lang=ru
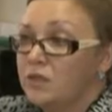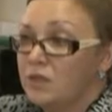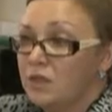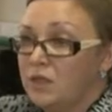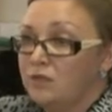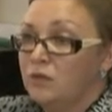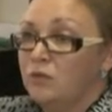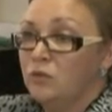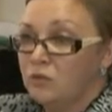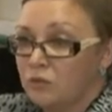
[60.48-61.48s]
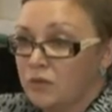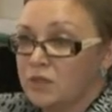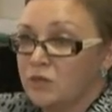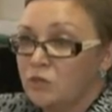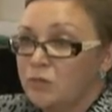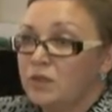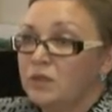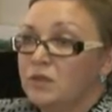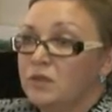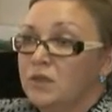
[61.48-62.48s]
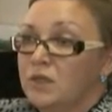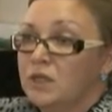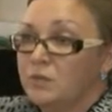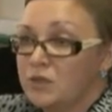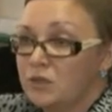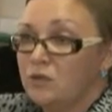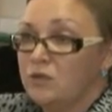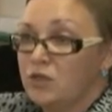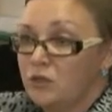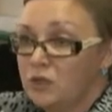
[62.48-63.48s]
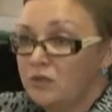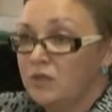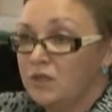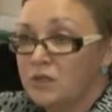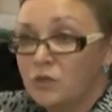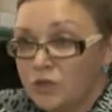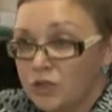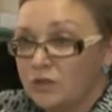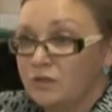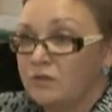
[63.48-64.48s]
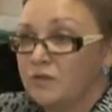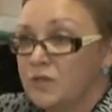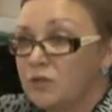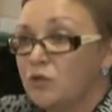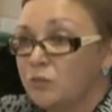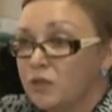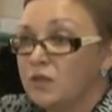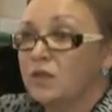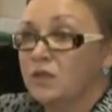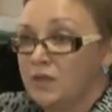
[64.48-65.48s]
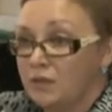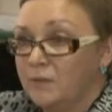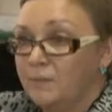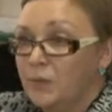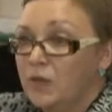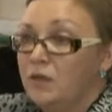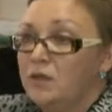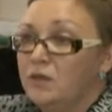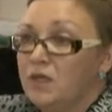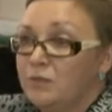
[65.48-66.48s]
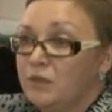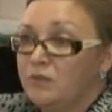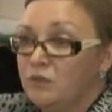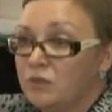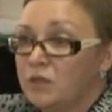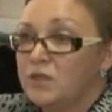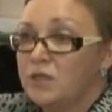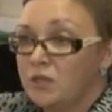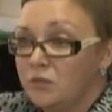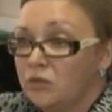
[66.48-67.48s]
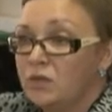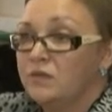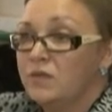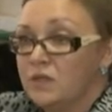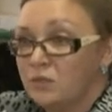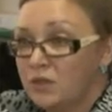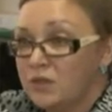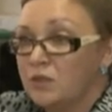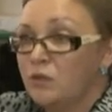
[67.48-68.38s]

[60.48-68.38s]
Центрального округа закуплены и построено жилье для военнослужащих во всех крупных городах. Это я приведу Екатеринбург, Новосибирск,